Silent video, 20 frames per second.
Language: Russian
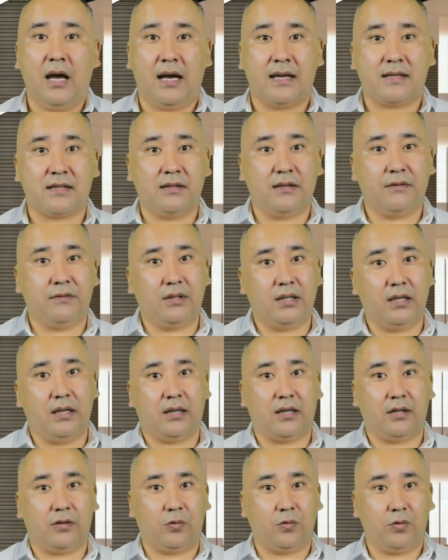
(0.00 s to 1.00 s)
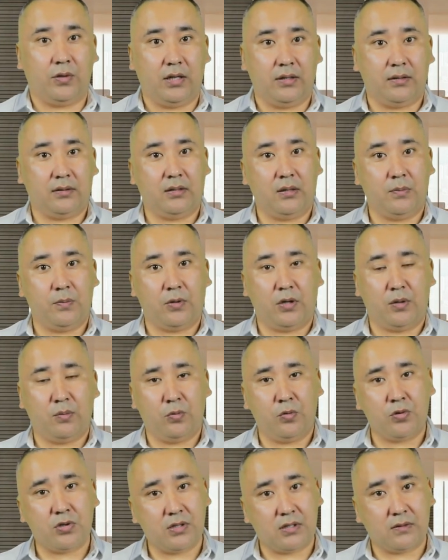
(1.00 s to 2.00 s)
основные конкурентные
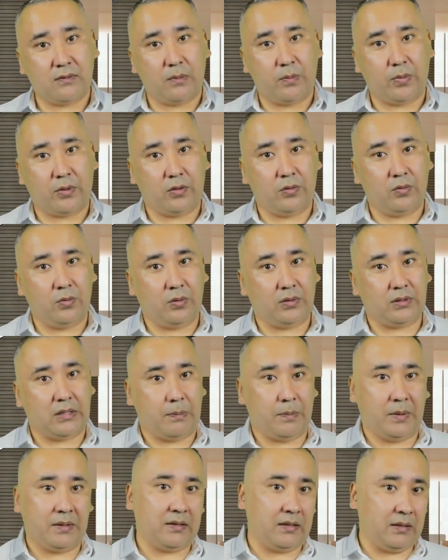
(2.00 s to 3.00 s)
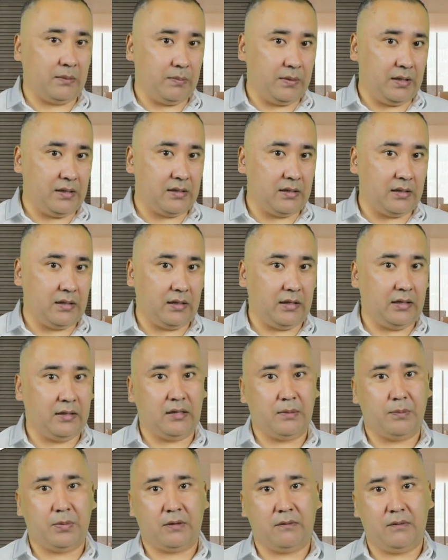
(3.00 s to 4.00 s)
преимущества продукта, потребители и
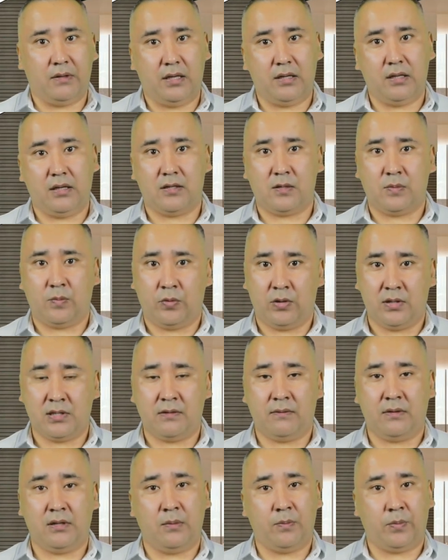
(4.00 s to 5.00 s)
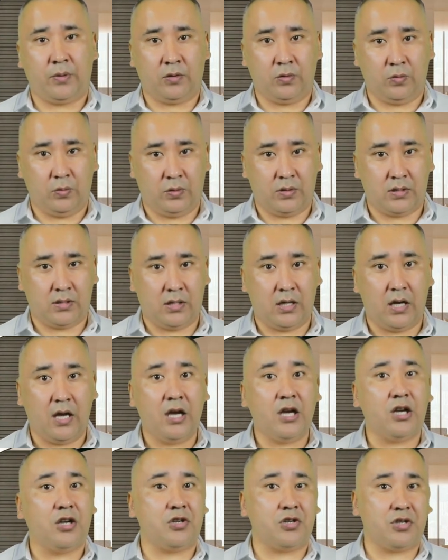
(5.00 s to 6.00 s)
направления использования продукции,
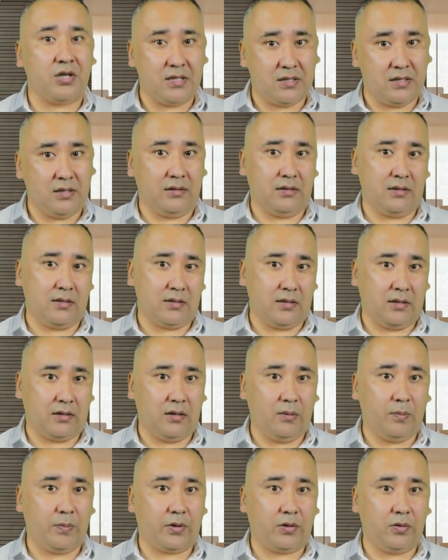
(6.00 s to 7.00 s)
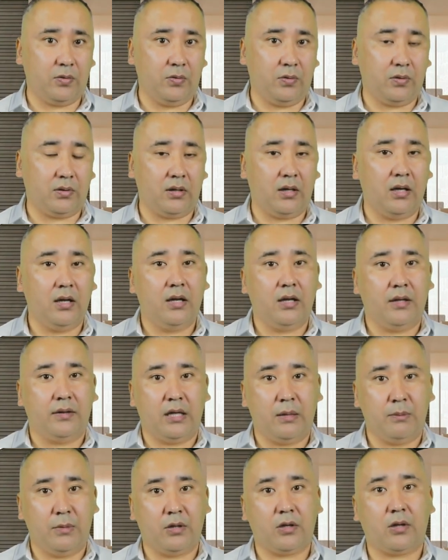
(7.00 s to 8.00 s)
жизненный цикл продукта,
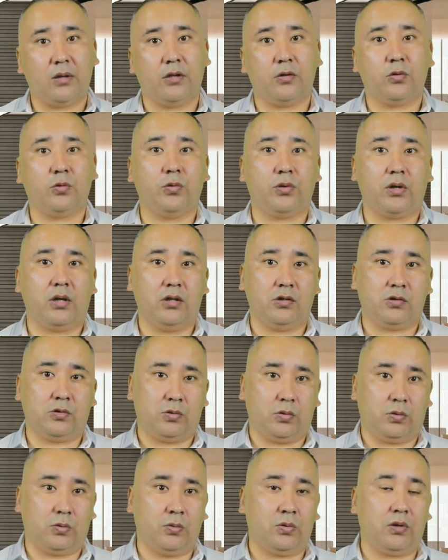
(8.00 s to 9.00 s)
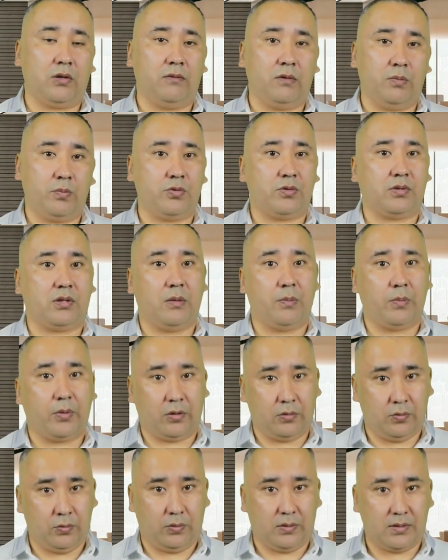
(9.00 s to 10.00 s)
номенклатура и структура выпуска
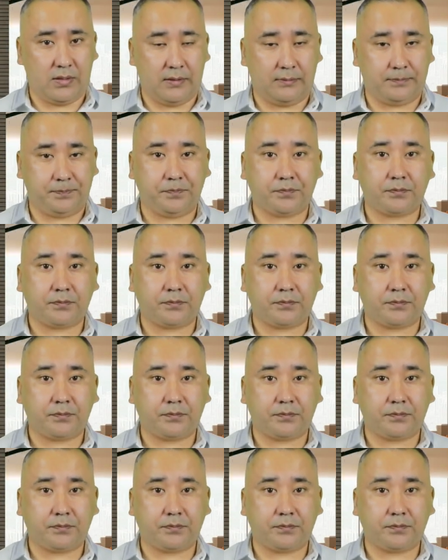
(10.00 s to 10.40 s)
продукции